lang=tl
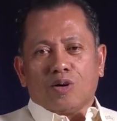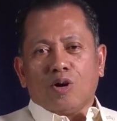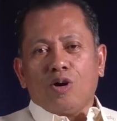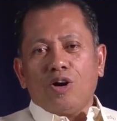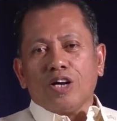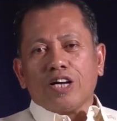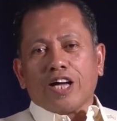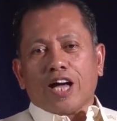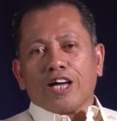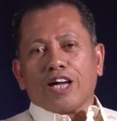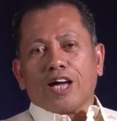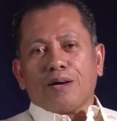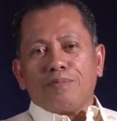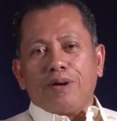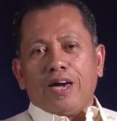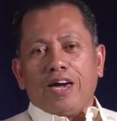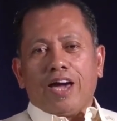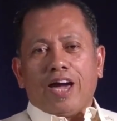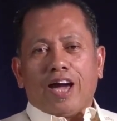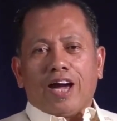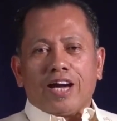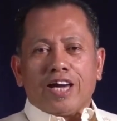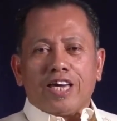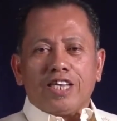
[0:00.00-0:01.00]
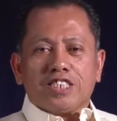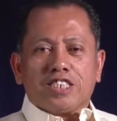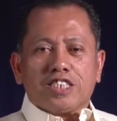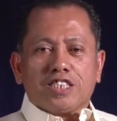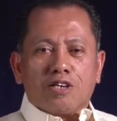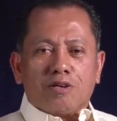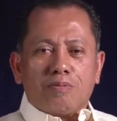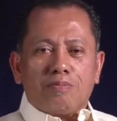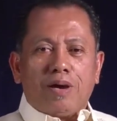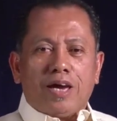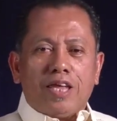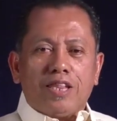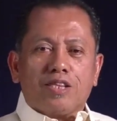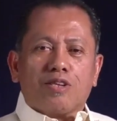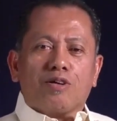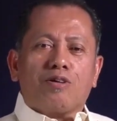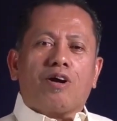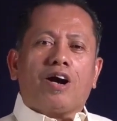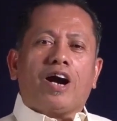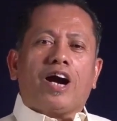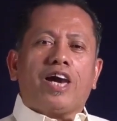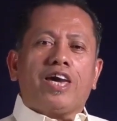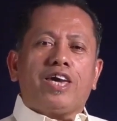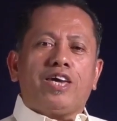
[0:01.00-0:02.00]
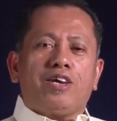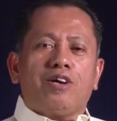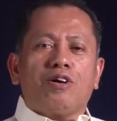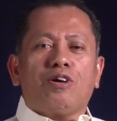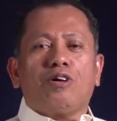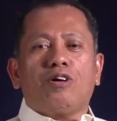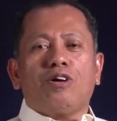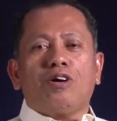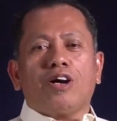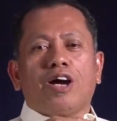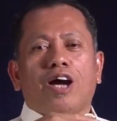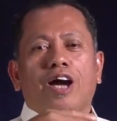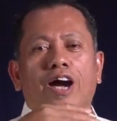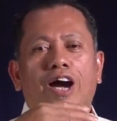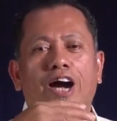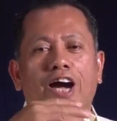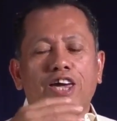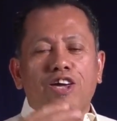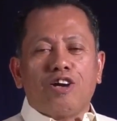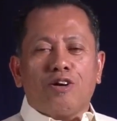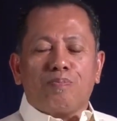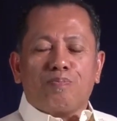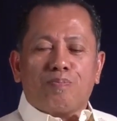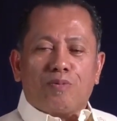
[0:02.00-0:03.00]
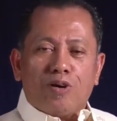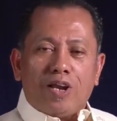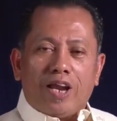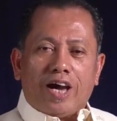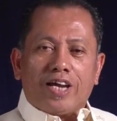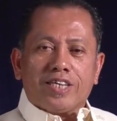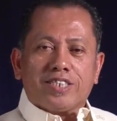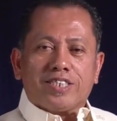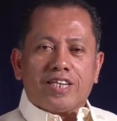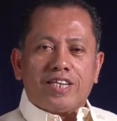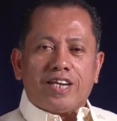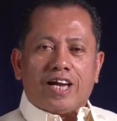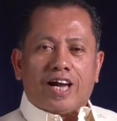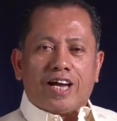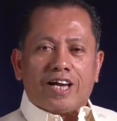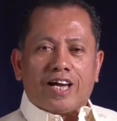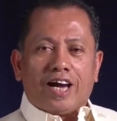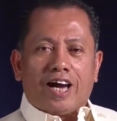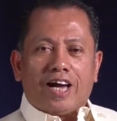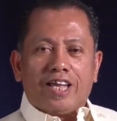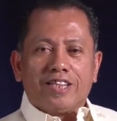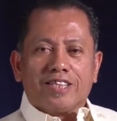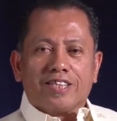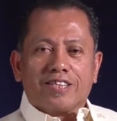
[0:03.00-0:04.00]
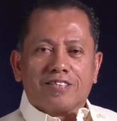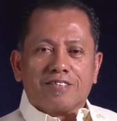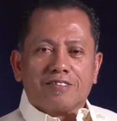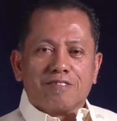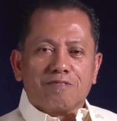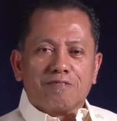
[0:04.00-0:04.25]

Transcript: Kung kagabi ang instrumento ay yung hayop mula sa dagat,